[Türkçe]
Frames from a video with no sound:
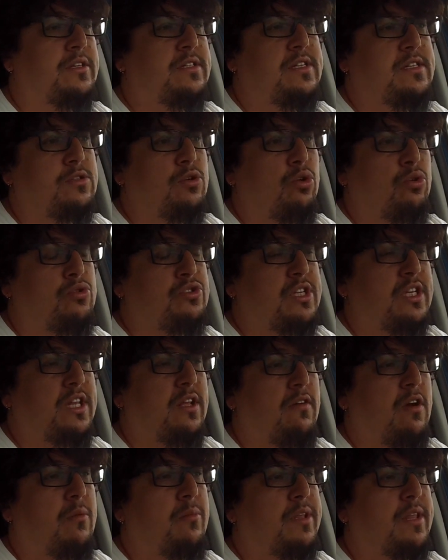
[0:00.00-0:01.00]
Siz yolunuza
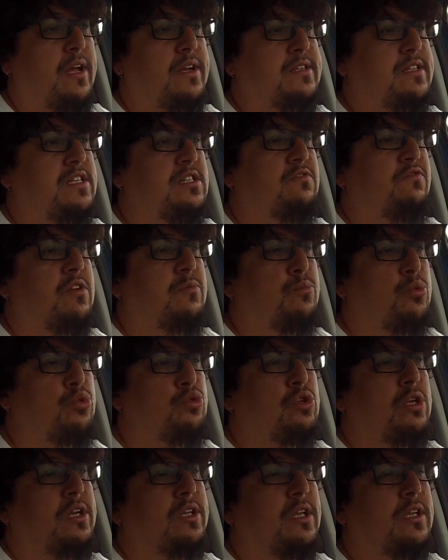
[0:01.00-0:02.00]
devam edersiniz ve bu
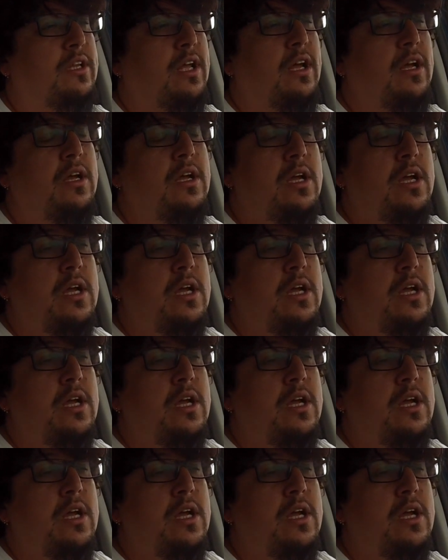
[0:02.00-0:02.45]
sırada da